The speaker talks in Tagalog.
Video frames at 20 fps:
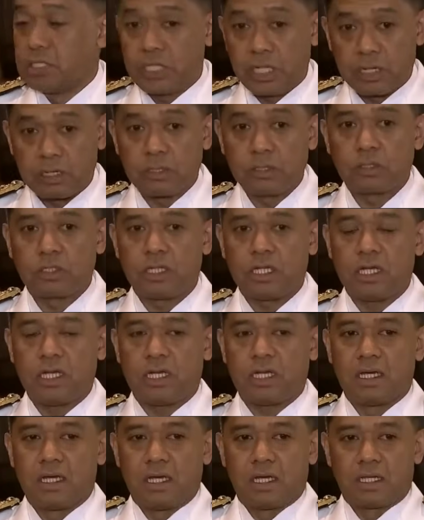
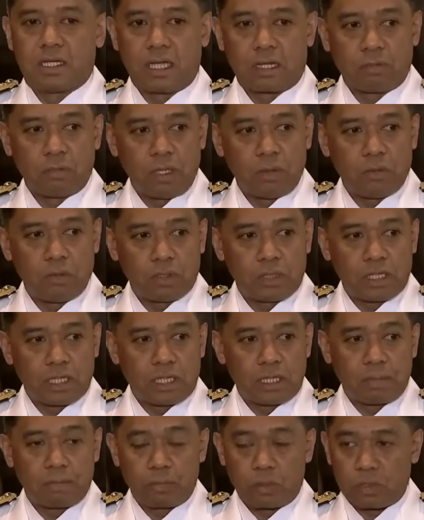Seriously, that we
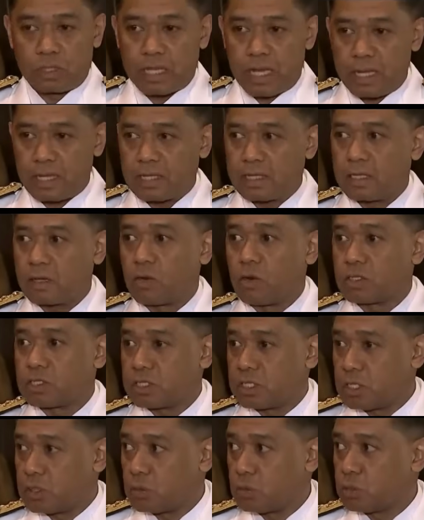would uh, protect the
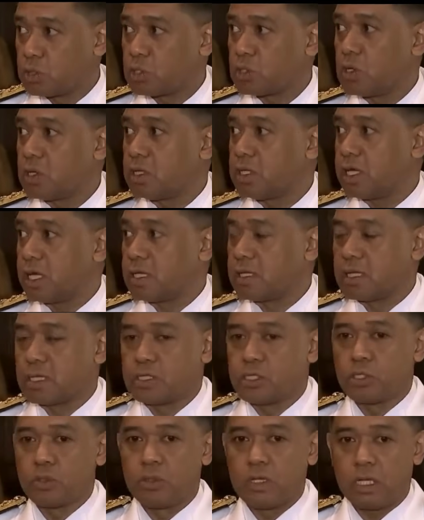Constitution and
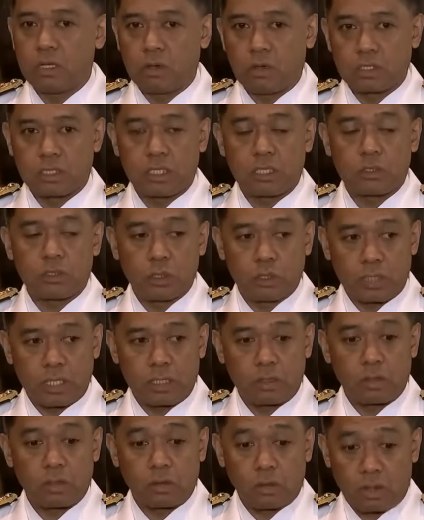the duly
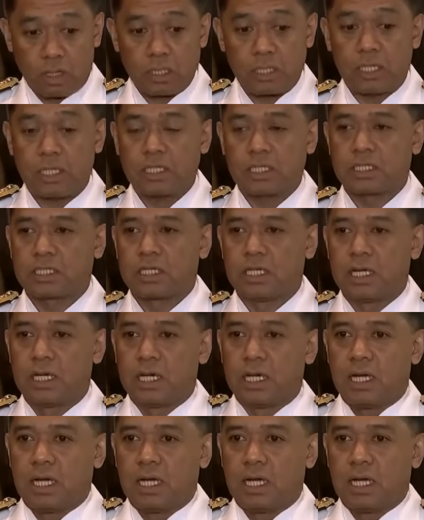constituted authorities